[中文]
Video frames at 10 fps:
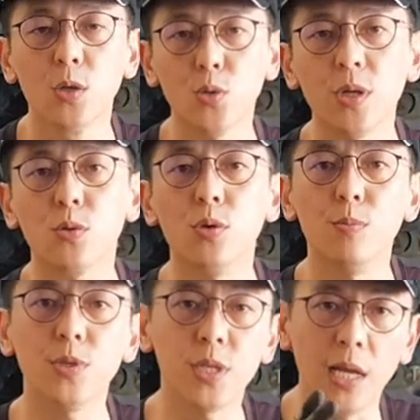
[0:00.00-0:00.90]
所以果
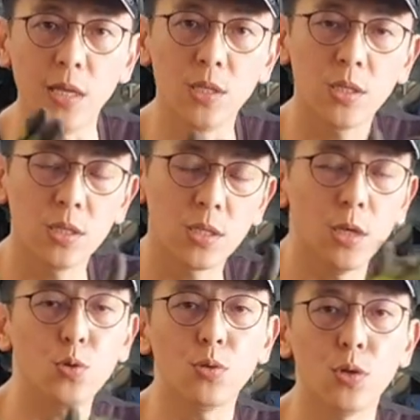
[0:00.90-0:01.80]
不其然，
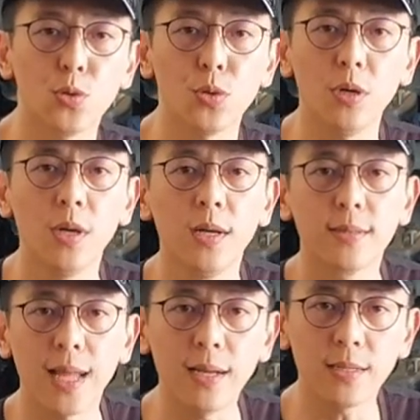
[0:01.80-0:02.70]
车主有说，
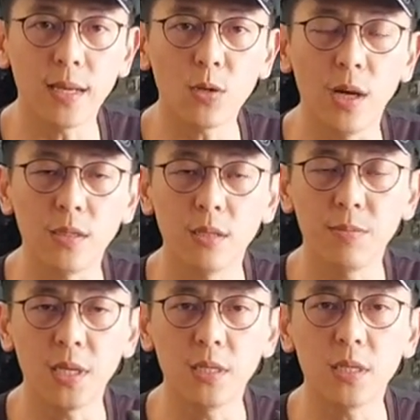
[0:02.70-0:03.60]
当这一款
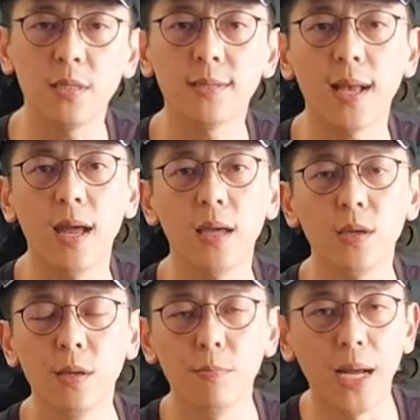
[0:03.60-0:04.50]
避震器在
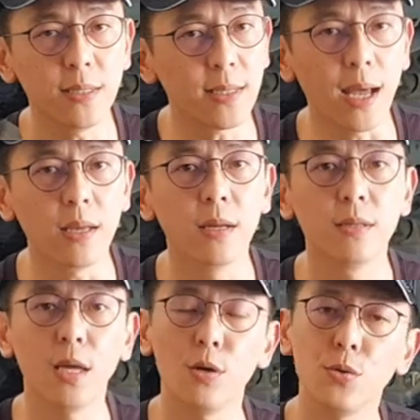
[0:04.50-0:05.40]
满载，
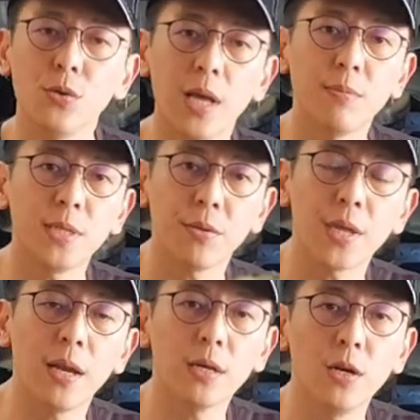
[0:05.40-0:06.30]
那有遇到比较
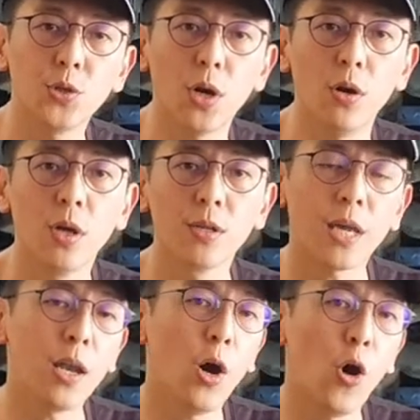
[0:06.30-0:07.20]
大的坑洞，
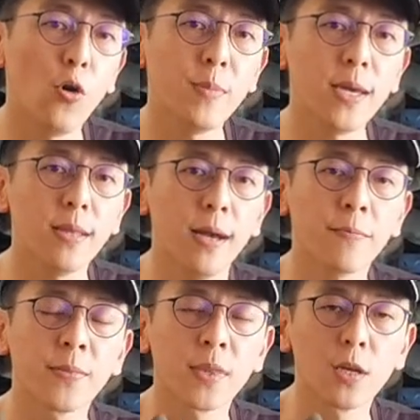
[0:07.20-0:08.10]
它的后面呢
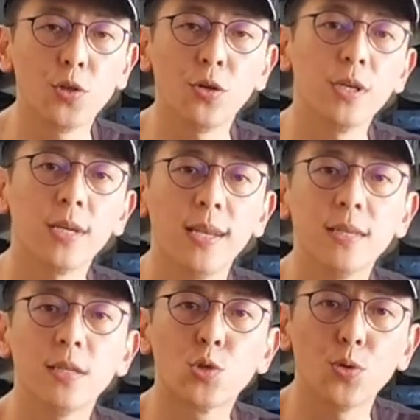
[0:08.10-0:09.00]
就有一个
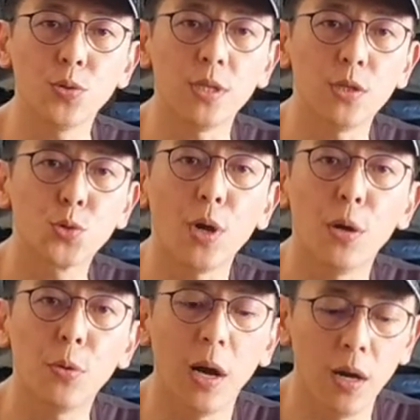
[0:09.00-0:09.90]
类似触底的状
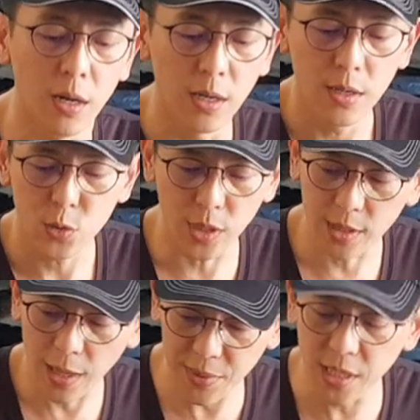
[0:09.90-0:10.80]
况哈。所以
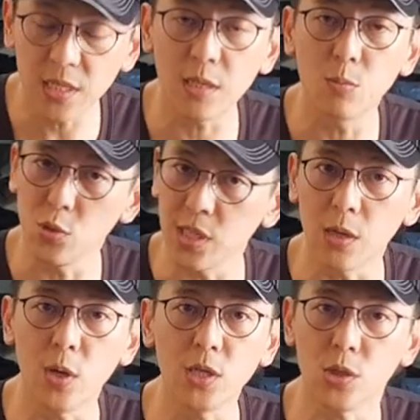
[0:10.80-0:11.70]
它避震器目
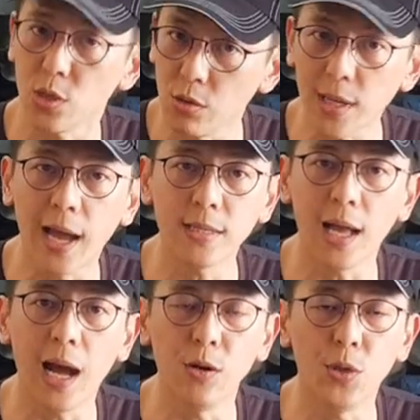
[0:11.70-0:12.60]
前为止都是还是
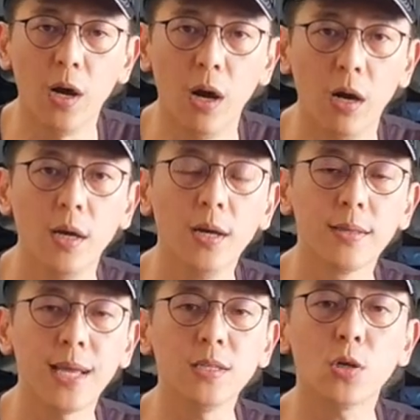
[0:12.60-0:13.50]
好的哈，
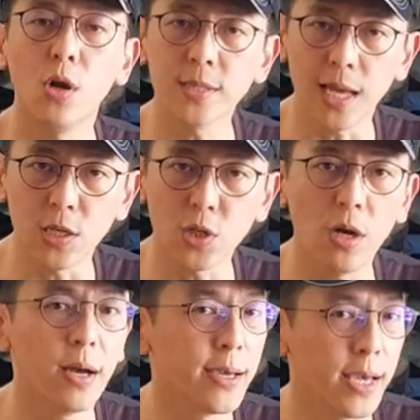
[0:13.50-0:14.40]
但是空载的时
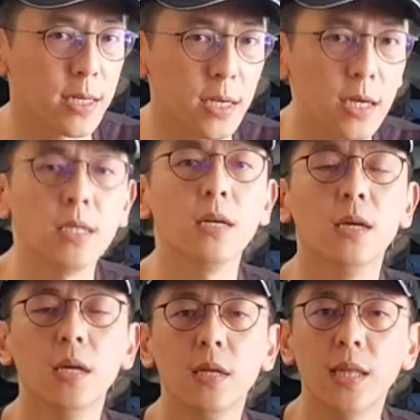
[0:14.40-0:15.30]
候哎可以的，
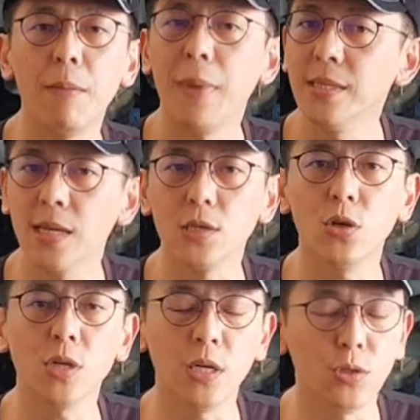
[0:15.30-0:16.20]
那满载的时
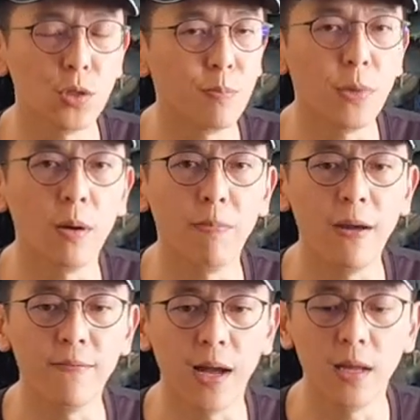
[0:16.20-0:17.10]
候可能就没有
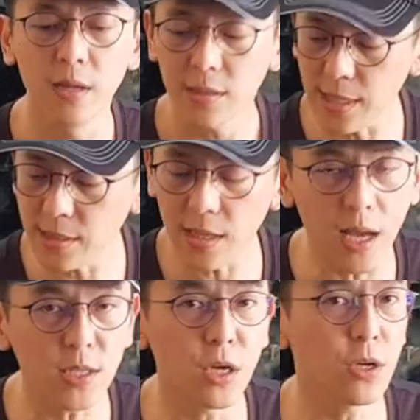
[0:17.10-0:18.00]
办法。但这一
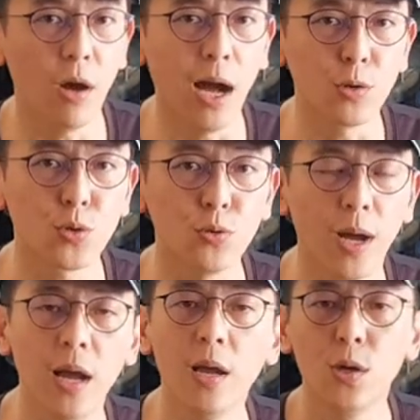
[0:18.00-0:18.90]
台车也有好处
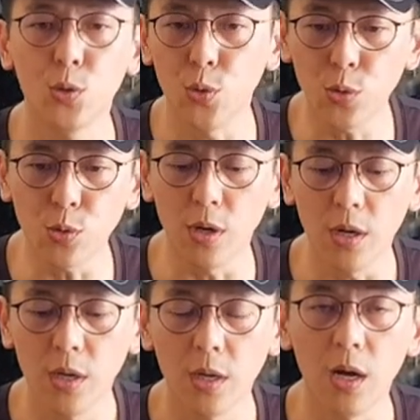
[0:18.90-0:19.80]
啊，如果
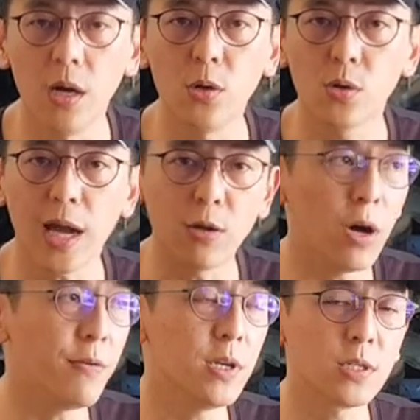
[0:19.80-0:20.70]
呃开
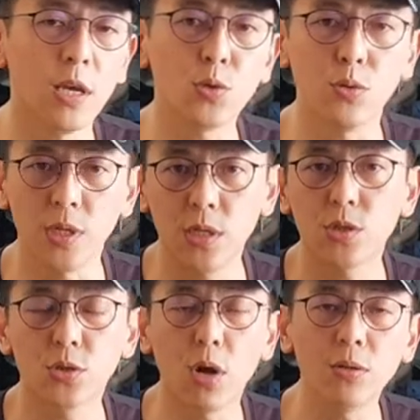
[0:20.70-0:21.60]
Rover 的车主，你
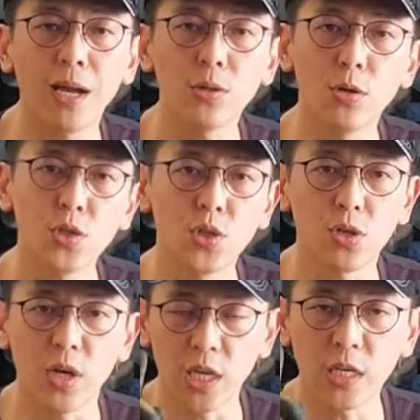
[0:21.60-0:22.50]
通常都是
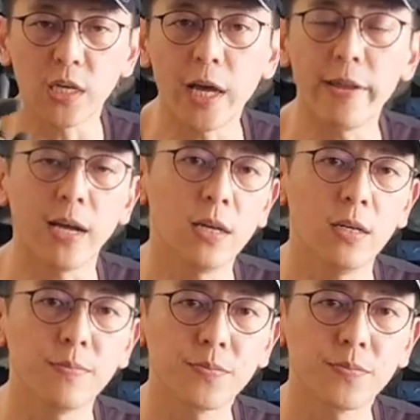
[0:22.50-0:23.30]
只有一个到两个。